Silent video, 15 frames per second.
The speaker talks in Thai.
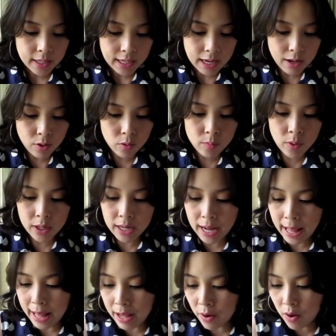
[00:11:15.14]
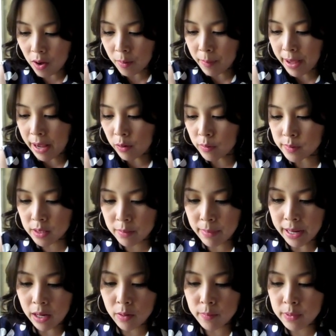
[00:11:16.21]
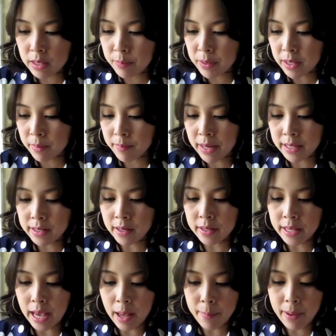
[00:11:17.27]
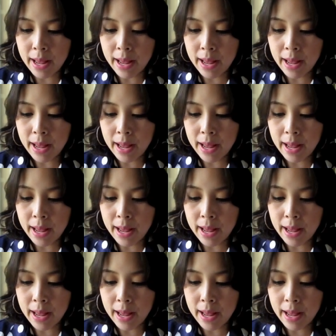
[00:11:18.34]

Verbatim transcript: เราหมดแล้วของ แม็ค ความจริง แม็ค เขามีพิกเมนต์เยอะแยะ